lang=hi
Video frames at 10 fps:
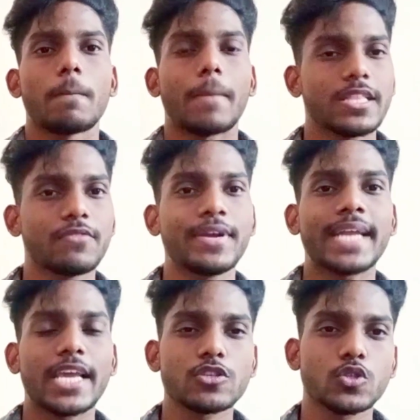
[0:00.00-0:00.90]
बाय द वे
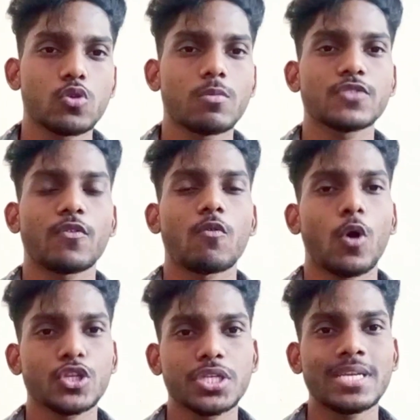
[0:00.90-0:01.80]
थैंक यू सो मच फॉर
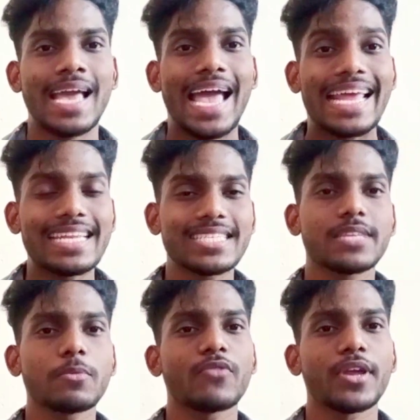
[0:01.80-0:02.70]
वॉचिंग एंड लिसनिंग
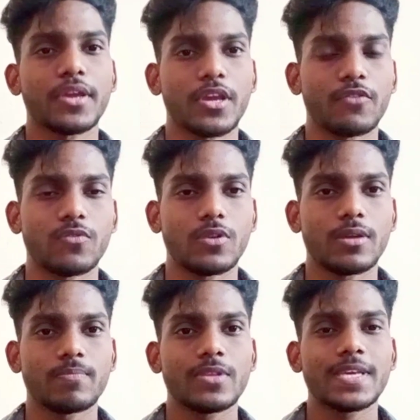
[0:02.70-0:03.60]
मी वेरी केयरफुली
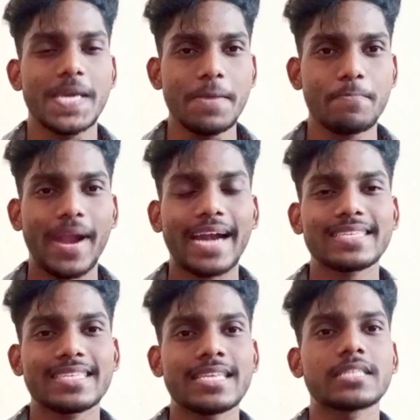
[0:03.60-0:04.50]
कीप
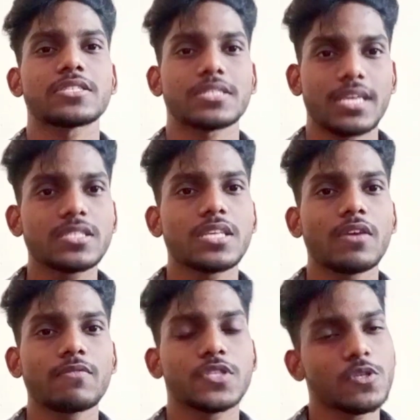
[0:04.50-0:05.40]
प्रैक्टिसिंग स्टे
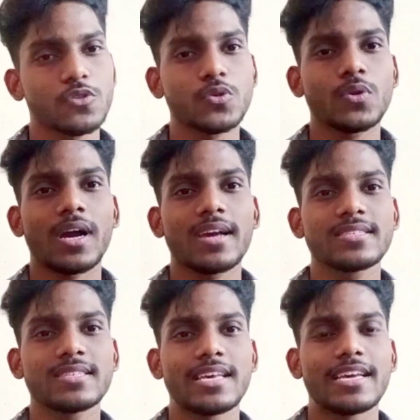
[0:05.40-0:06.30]
सेफ सी यू सून
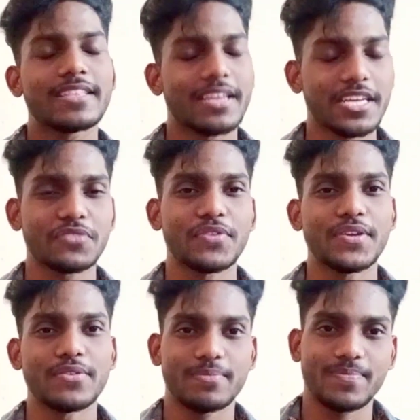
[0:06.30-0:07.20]
गाइज इन द नेक्स्ट
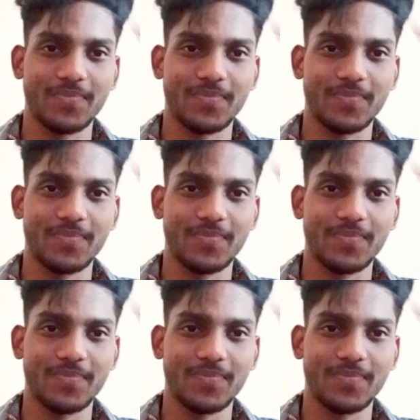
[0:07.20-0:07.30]
वीडियो